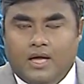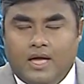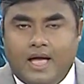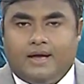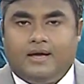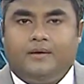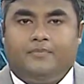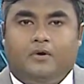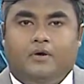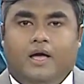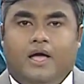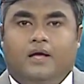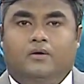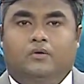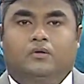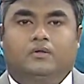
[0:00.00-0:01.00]
একের পর
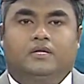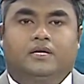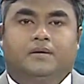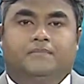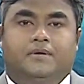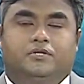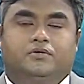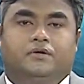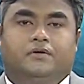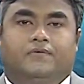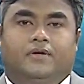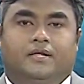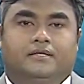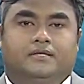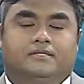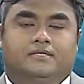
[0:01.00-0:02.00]
এক গোল দিয়ে পেছনে
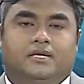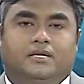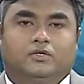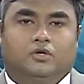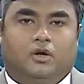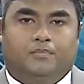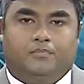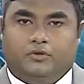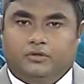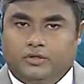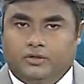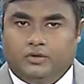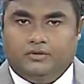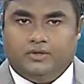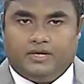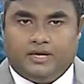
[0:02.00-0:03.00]
ফেলে দিচ্ছেন সব
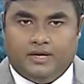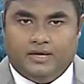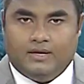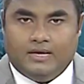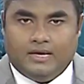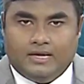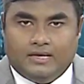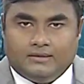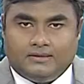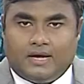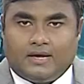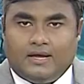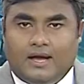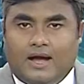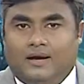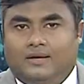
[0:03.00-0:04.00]
প্রতিদ্বন্দ্বীকে
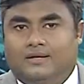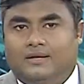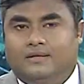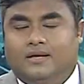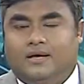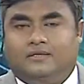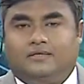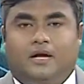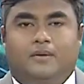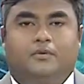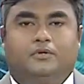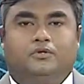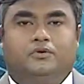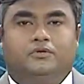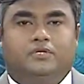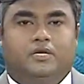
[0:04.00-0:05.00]
তাকে আটকে দেওয়ার
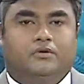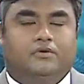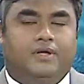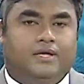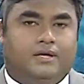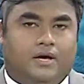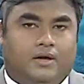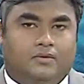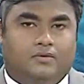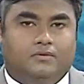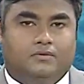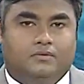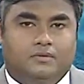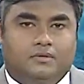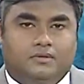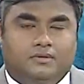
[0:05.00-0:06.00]
সামর্থ্য যেন নেই কারো
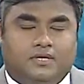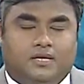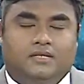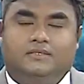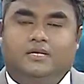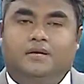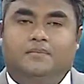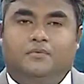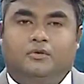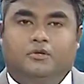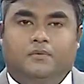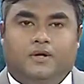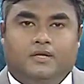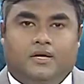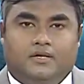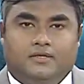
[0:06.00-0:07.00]
জানাচ্ছেন
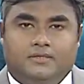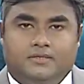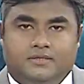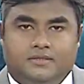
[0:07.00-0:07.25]
প্রতিভা দাস